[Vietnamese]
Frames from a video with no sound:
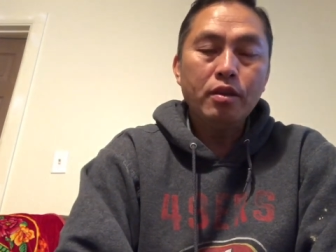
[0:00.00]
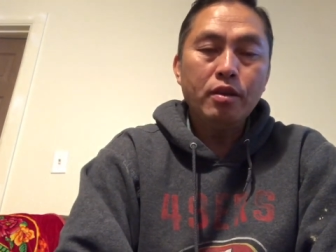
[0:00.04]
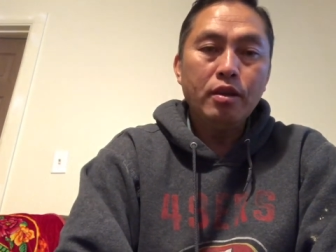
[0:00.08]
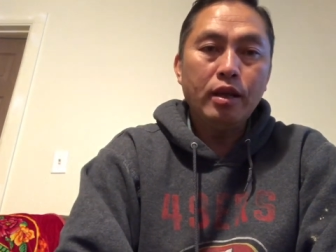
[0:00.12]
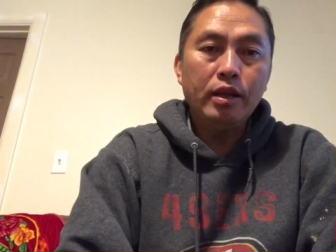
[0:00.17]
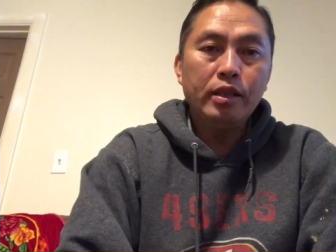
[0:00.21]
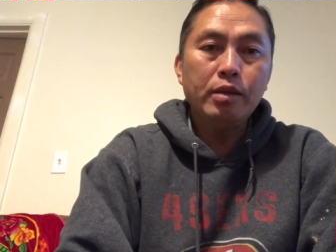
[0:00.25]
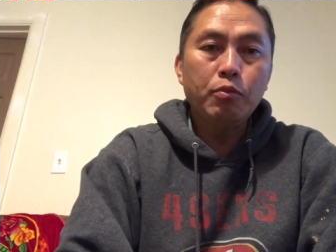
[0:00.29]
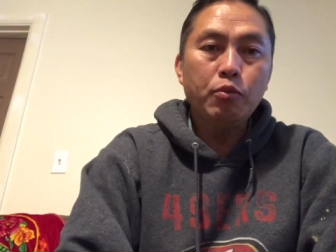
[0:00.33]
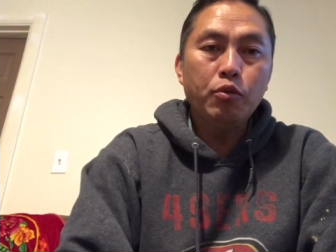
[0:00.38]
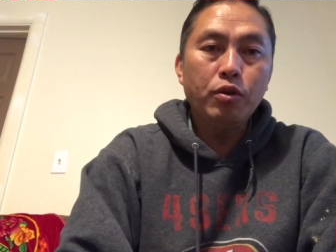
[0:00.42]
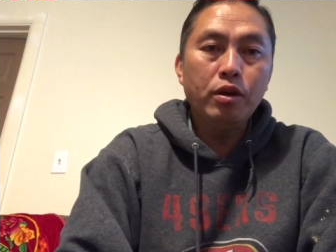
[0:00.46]
à
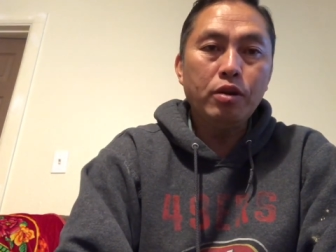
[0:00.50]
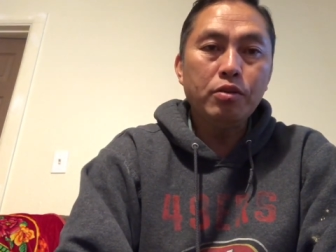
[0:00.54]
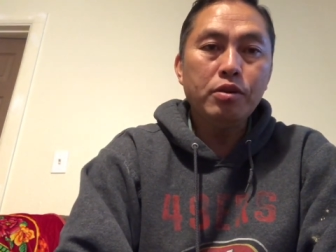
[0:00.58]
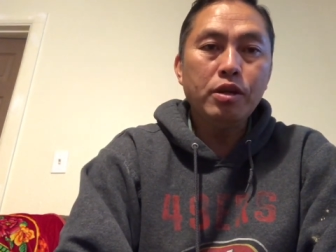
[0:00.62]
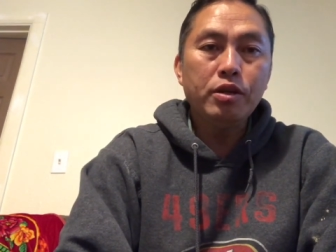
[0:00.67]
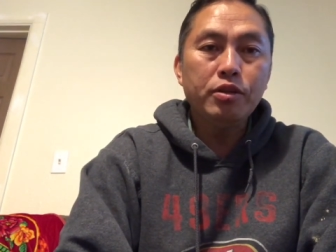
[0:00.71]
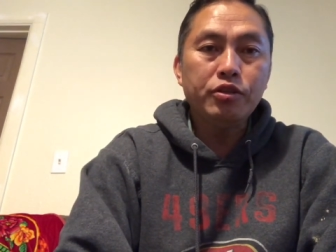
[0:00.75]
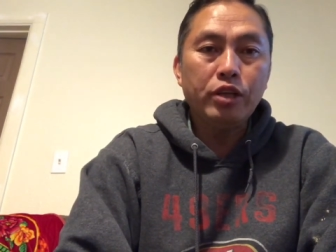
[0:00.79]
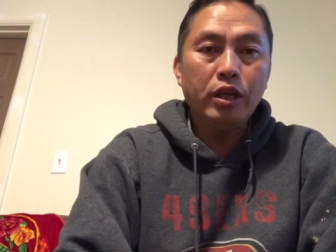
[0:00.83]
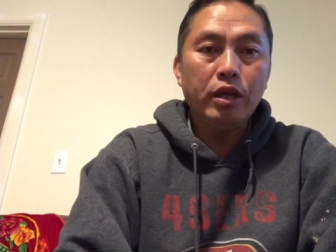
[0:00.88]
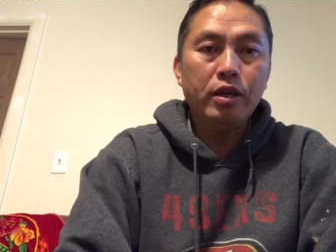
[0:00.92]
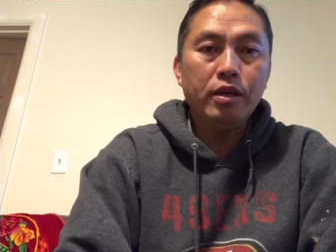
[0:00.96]
thì mỗi
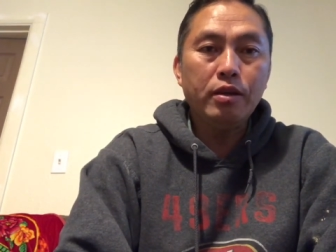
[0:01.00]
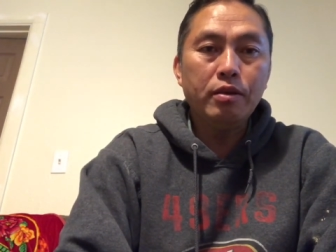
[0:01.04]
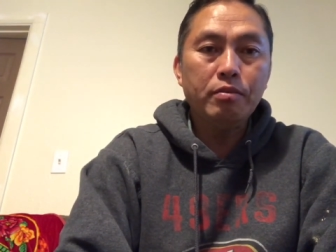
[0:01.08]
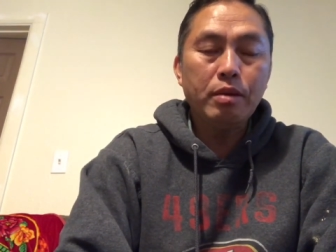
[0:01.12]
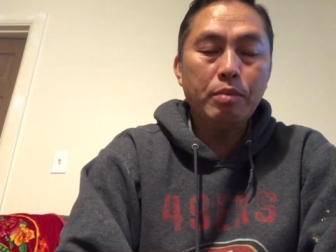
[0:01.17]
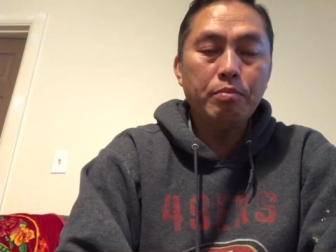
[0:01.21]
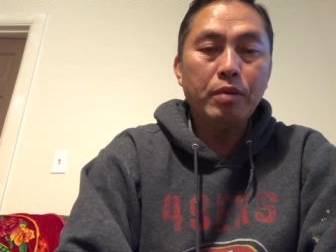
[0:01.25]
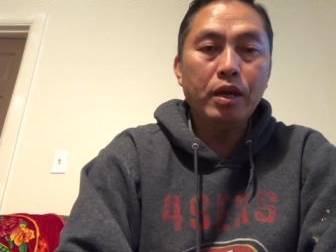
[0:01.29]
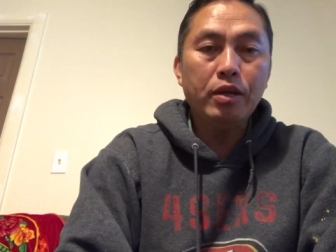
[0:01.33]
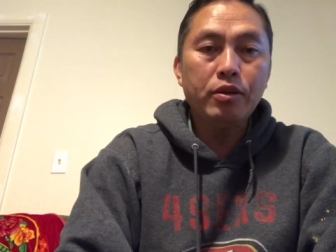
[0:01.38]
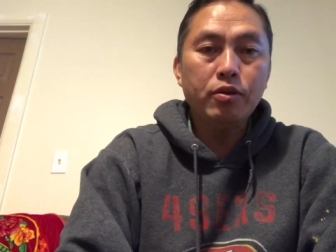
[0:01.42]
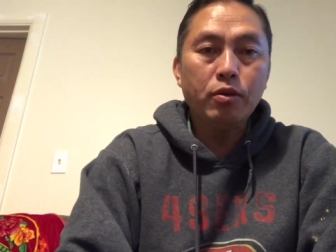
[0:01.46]
lúc chế mê
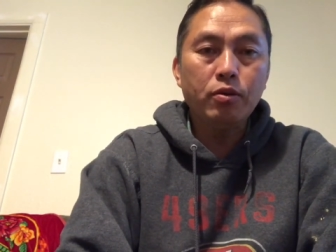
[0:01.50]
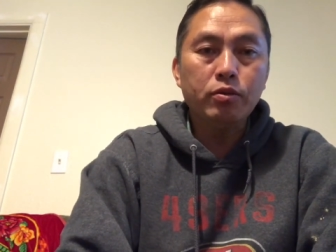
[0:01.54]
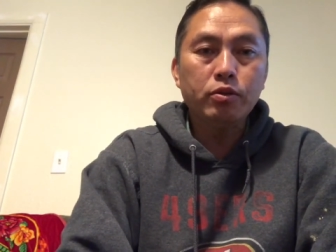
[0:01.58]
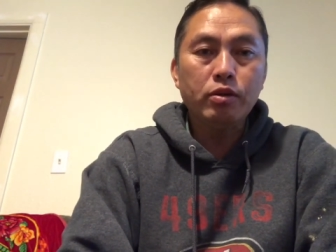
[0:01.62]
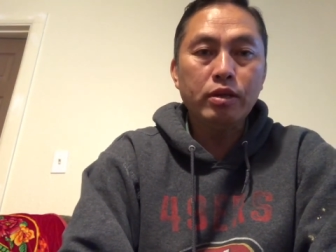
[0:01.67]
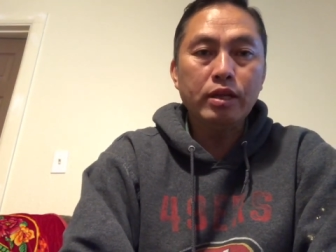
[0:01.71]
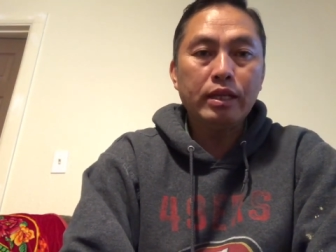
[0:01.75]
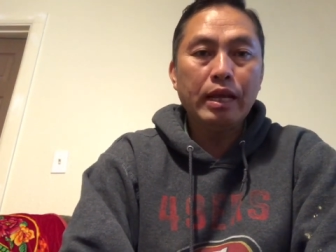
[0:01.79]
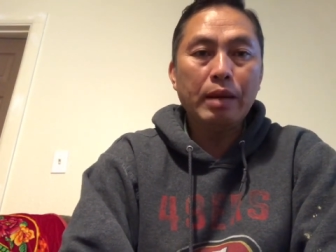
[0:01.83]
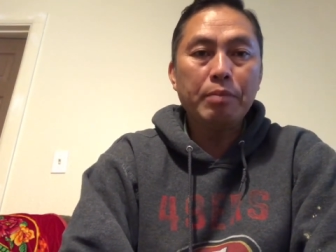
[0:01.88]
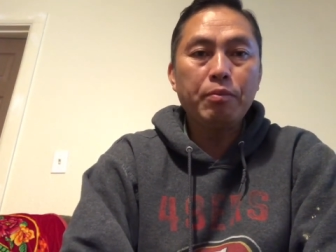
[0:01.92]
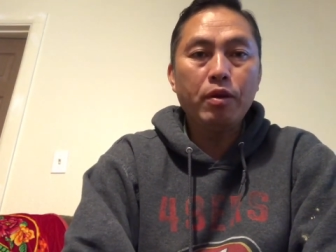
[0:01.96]
mê cho tụi
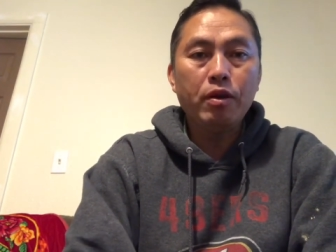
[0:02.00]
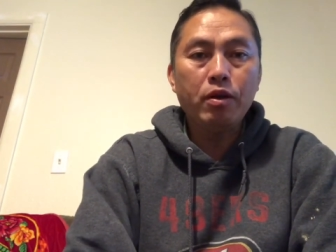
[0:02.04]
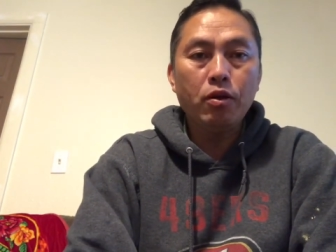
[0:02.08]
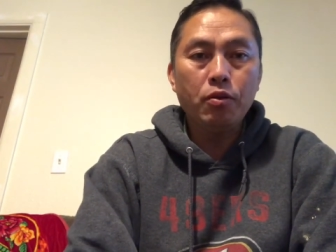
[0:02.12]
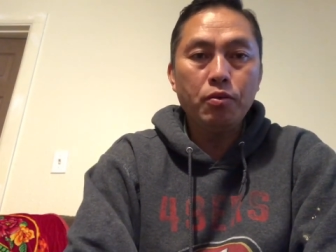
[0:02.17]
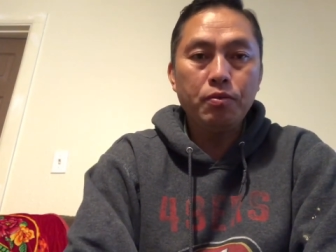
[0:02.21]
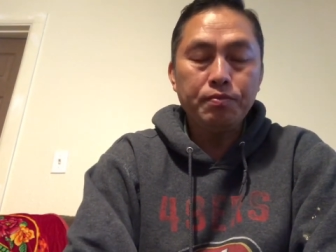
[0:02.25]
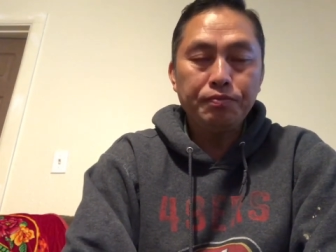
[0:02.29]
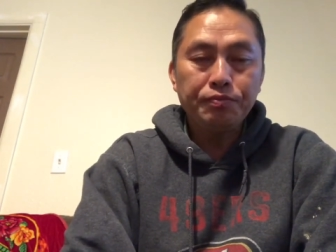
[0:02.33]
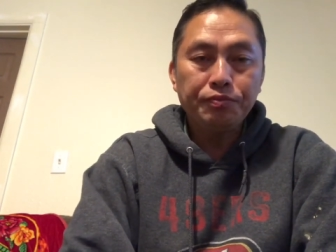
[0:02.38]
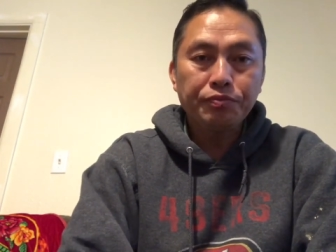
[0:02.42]
này tay follow